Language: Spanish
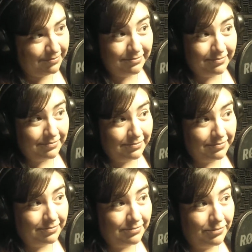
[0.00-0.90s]
¿Educación?
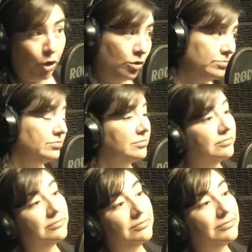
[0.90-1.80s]
No.
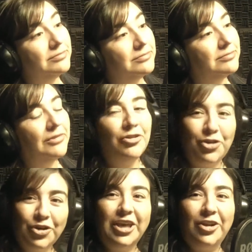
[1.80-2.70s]
Salud.
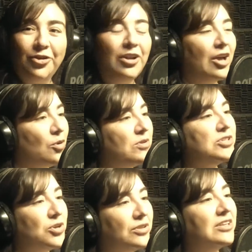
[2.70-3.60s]
Yo quiero la
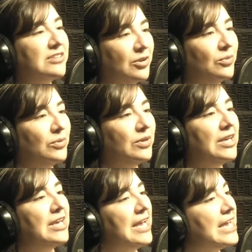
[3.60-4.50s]
comisión de salud.
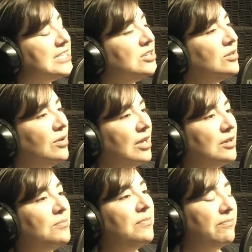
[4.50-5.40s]
Esa
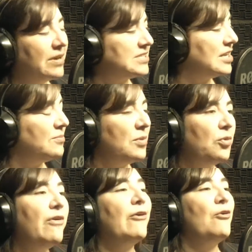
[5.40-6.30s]
es, va a ser mi
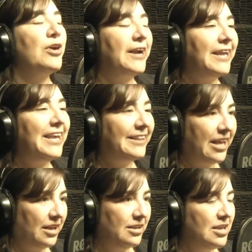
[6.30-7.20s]
prueba
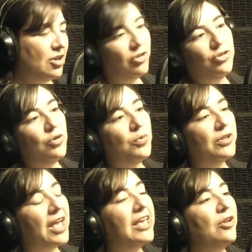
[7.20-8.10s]
concreta. ¿Yo
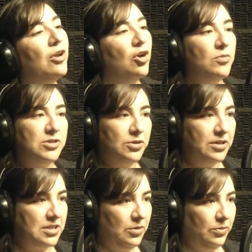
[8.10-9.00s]
por qué quiero la comisión
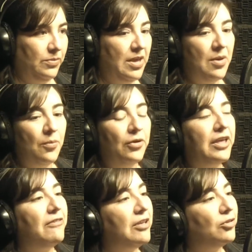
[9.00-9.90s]
de salud?
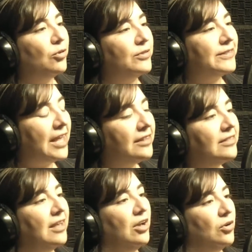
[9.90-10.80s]
Porque he visto
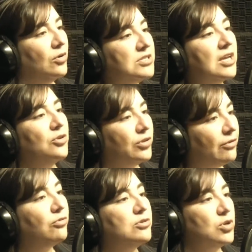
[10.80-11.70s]
tantas cosas que no
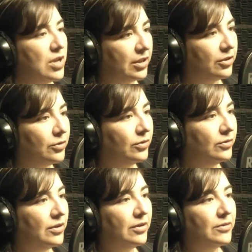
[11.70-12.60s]
están funcionando.
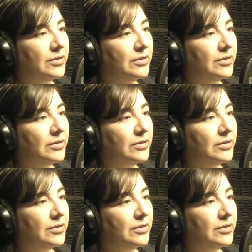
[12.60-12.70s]
Oiga,